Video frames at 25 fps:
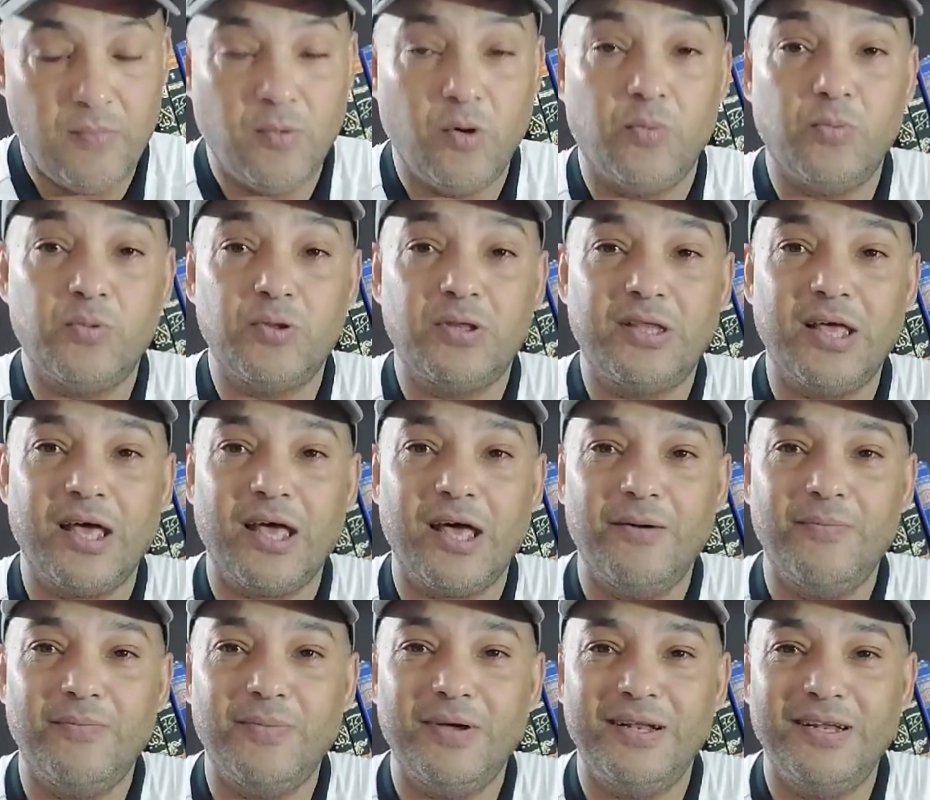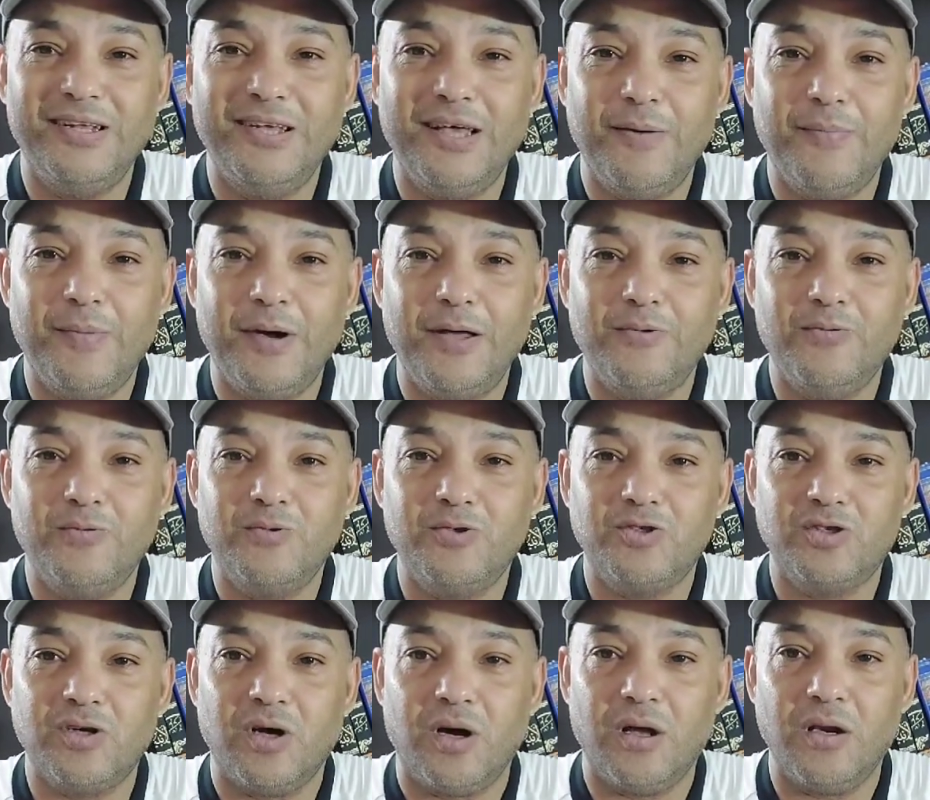بمنتخب اليمن
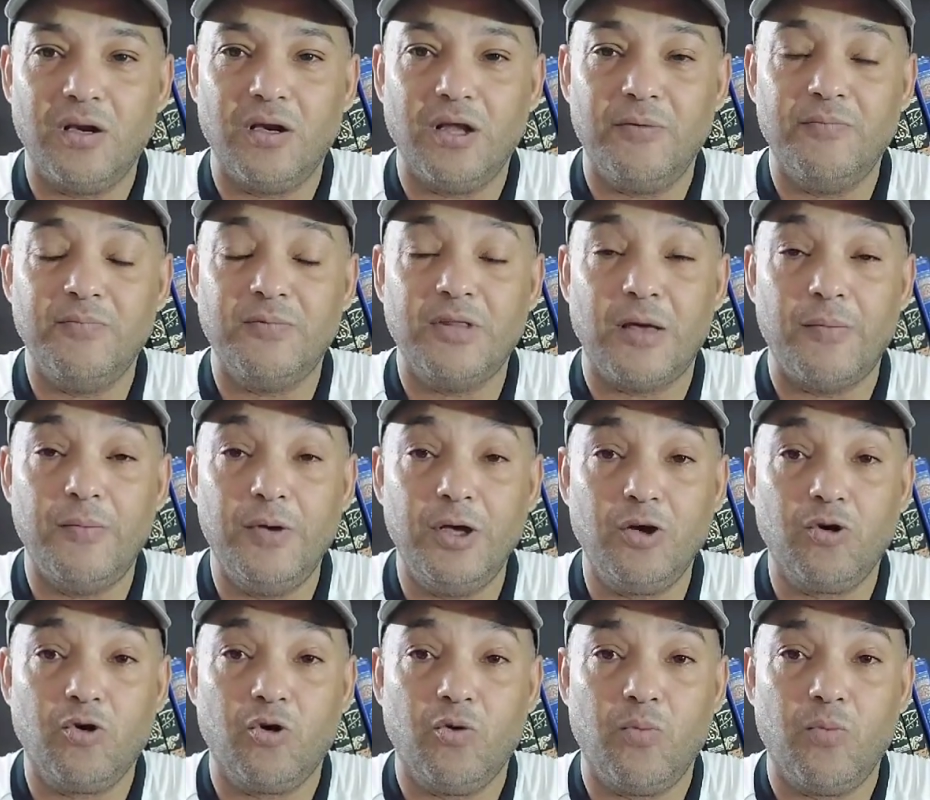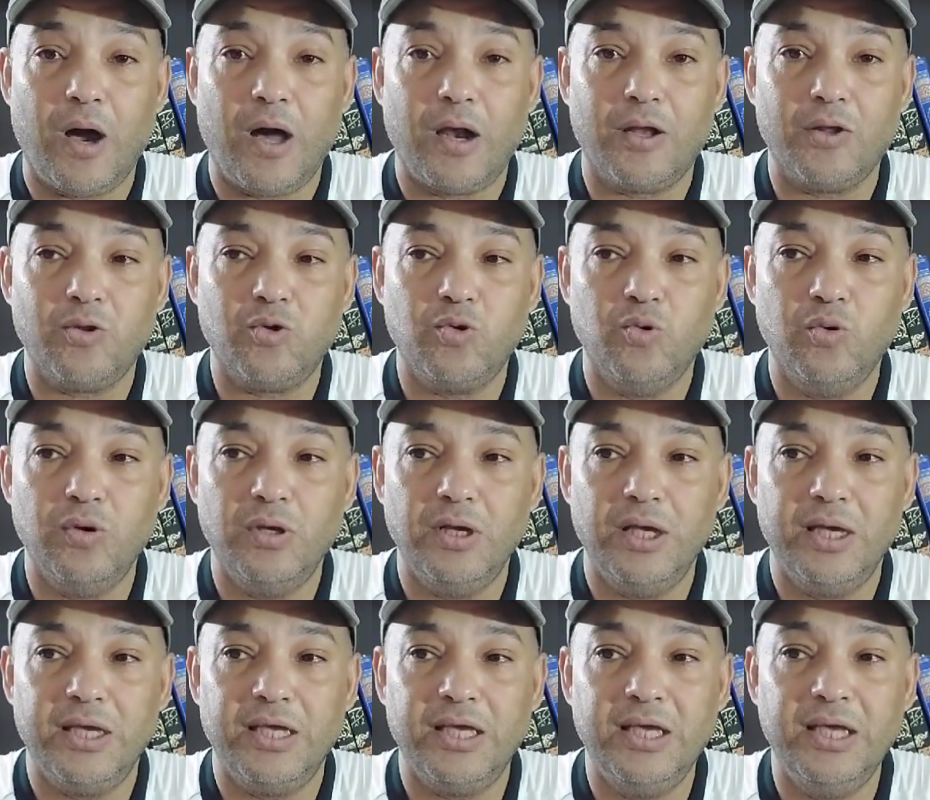وان شاء الله متابعكم على
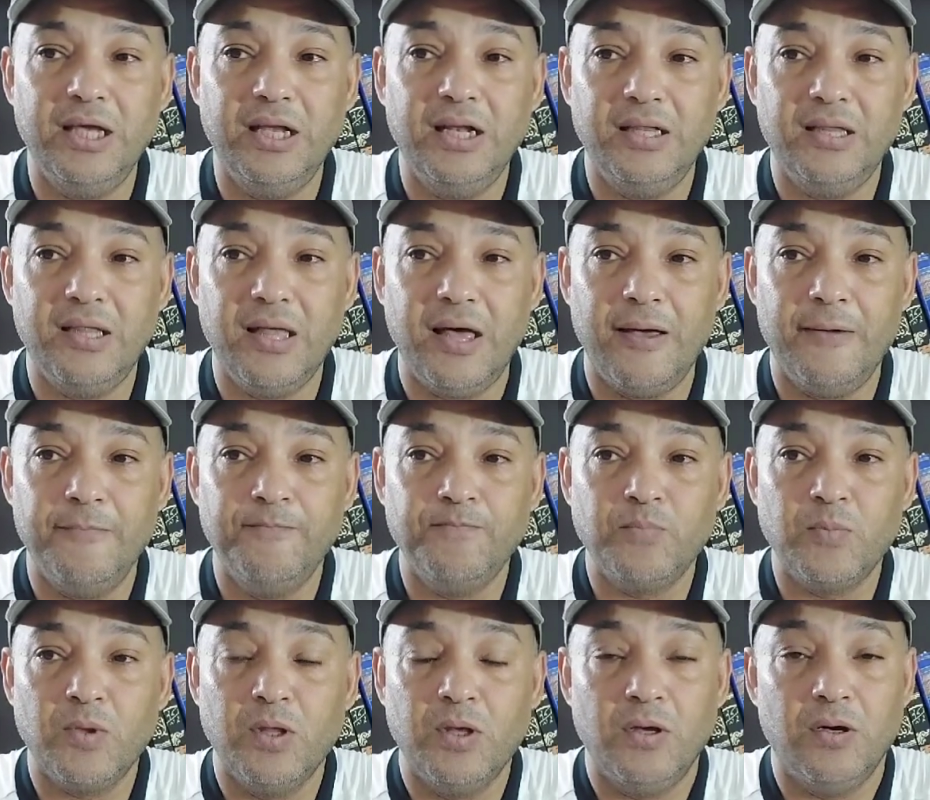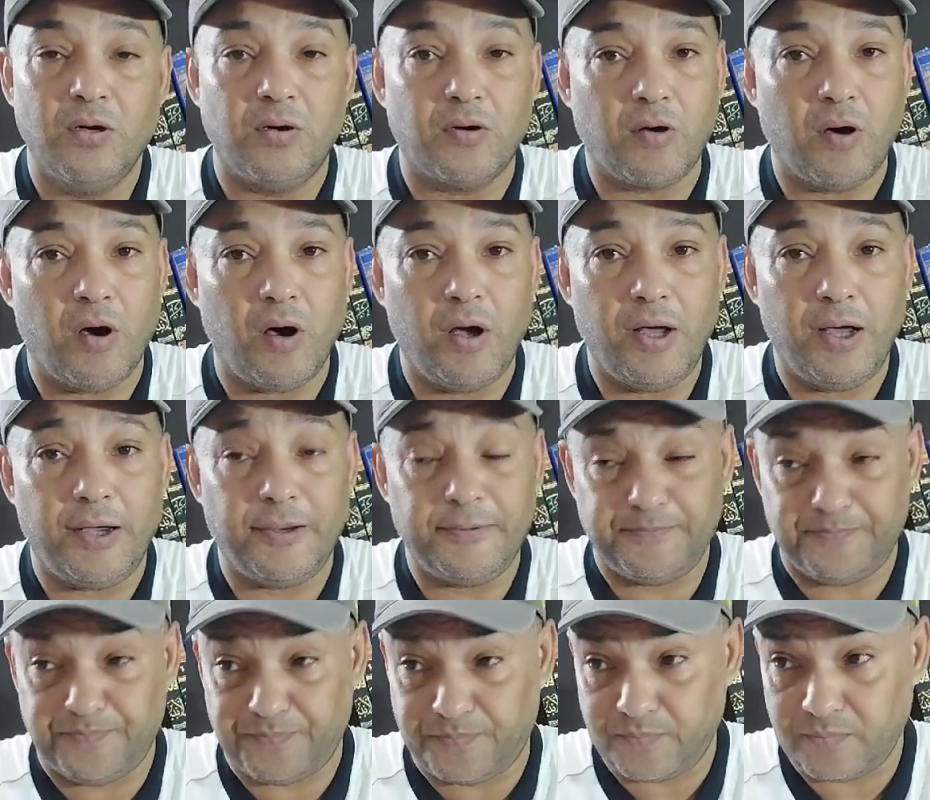طول الجيل ده
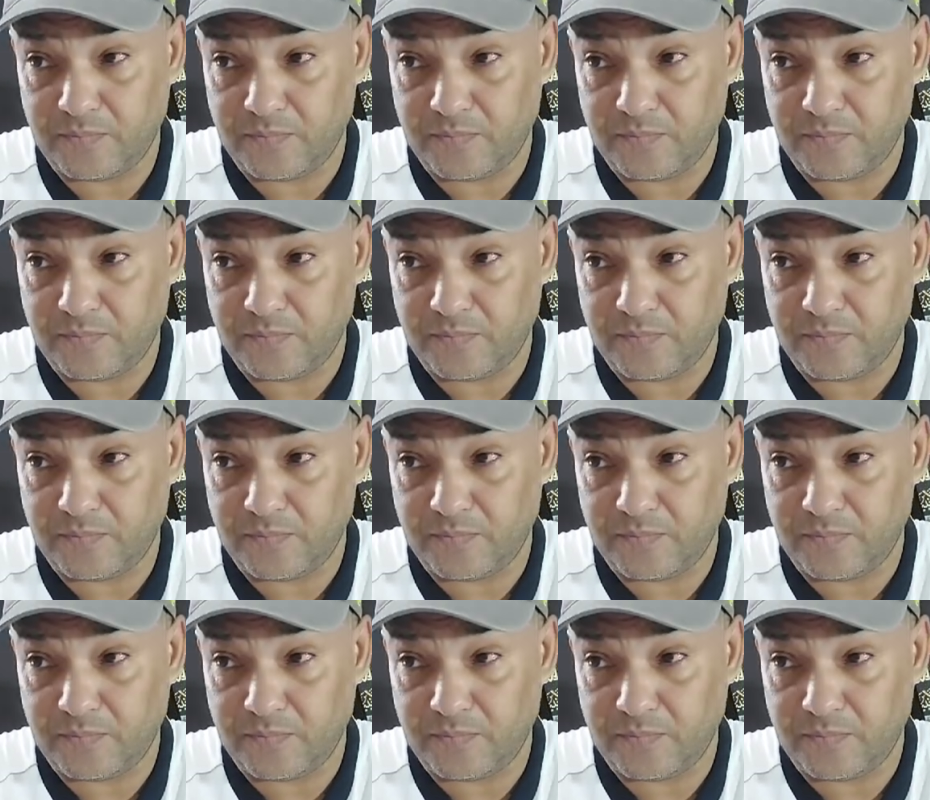رائع